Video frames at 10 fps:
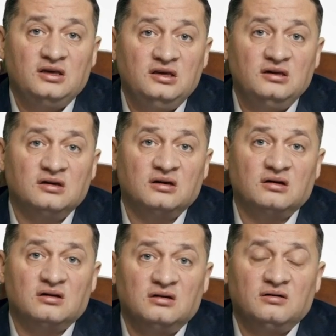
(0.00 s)
И
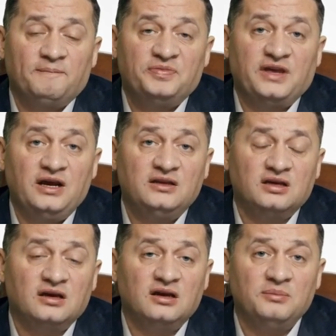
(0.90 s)
э,
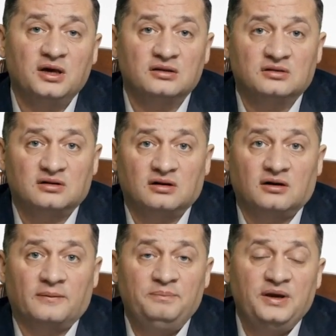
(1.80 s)
третий элемент
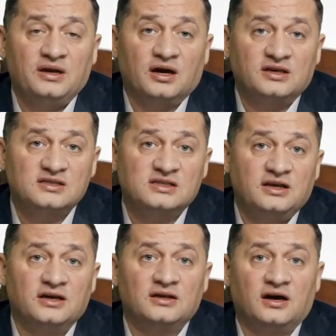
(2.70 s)
э,
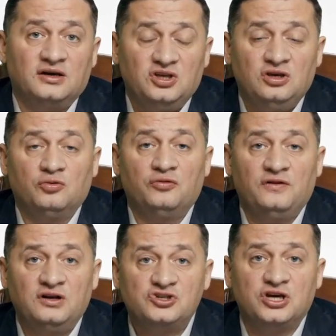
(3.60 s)
переокисления и
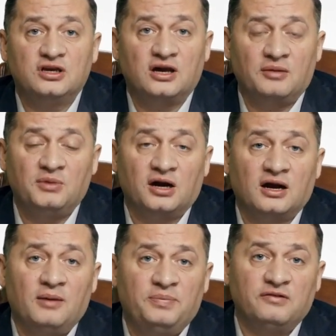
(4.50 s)
увеличения
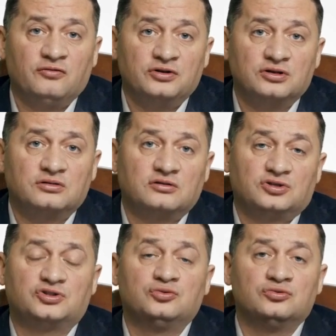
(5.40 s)
аммиака приводит
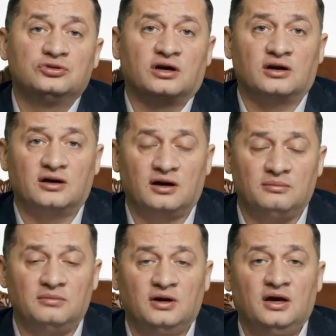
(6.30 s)
к
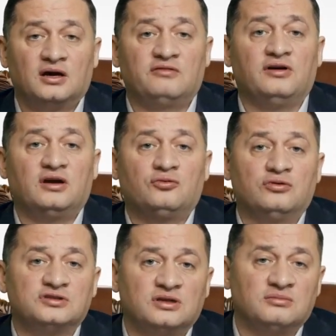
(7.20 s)
судорогам, к
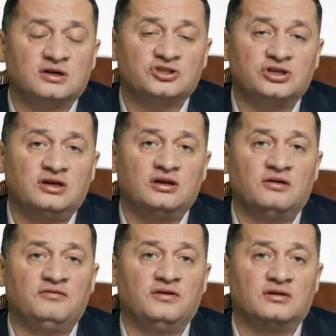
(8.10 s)
варикозным
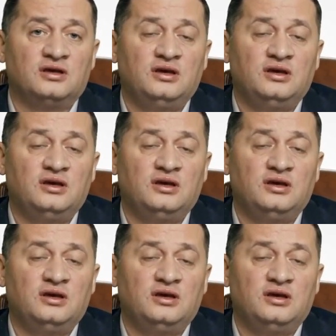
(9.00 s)
расширениям вен,